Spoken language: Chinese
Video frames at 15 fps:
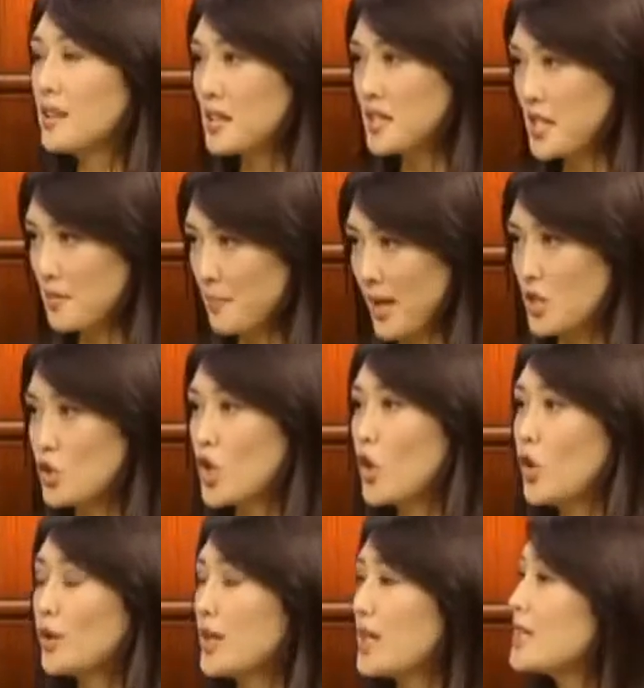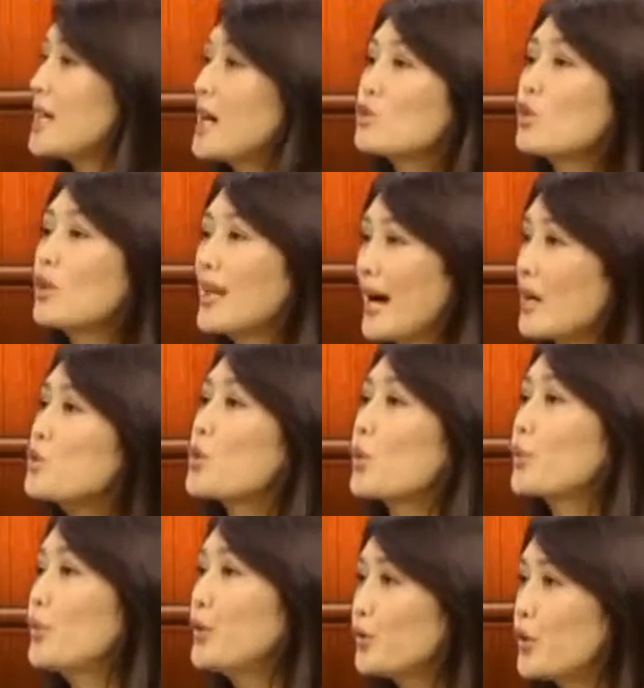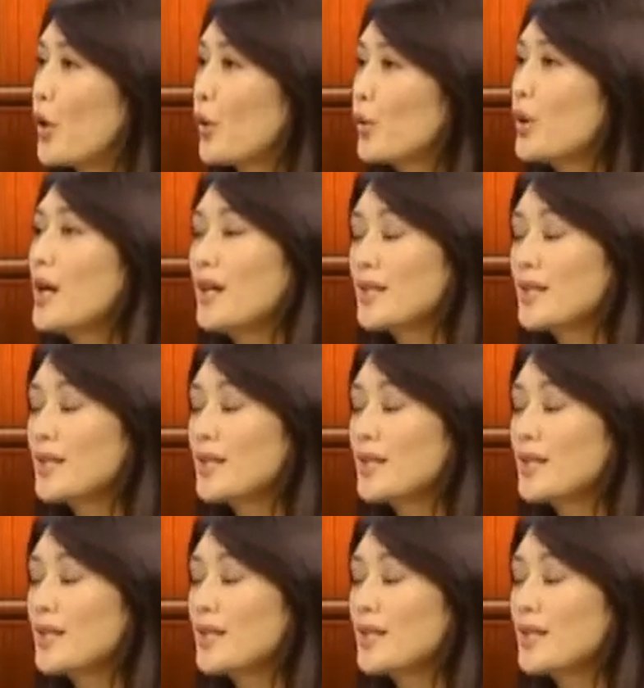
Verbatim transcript: 你每周你一定要做两种运动，